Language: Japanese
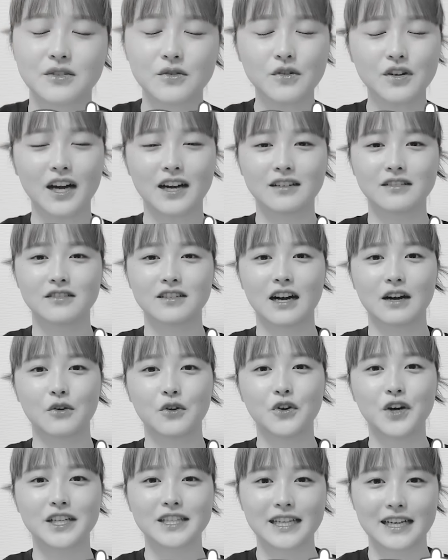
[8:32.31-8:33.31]
孫学君かっ
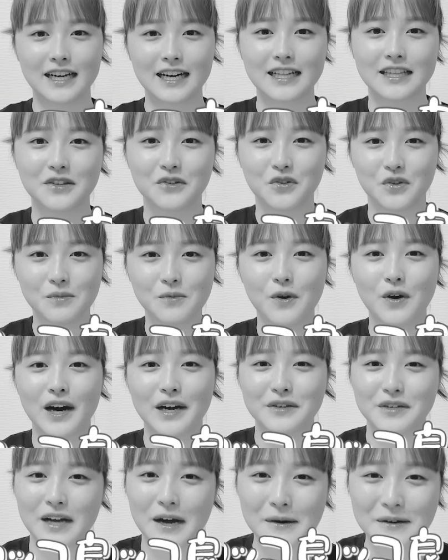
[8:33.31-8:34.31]
こよかったからっていうのも
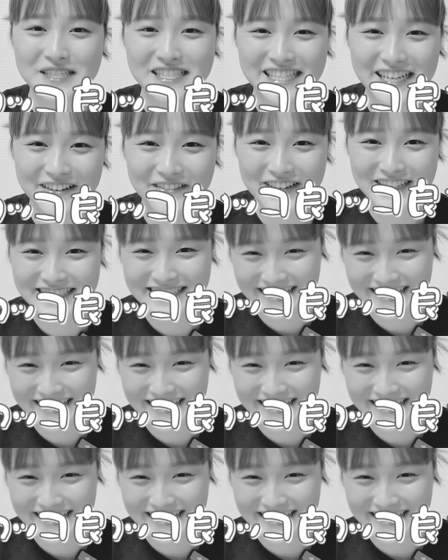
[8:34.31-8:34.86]
あるかもしれま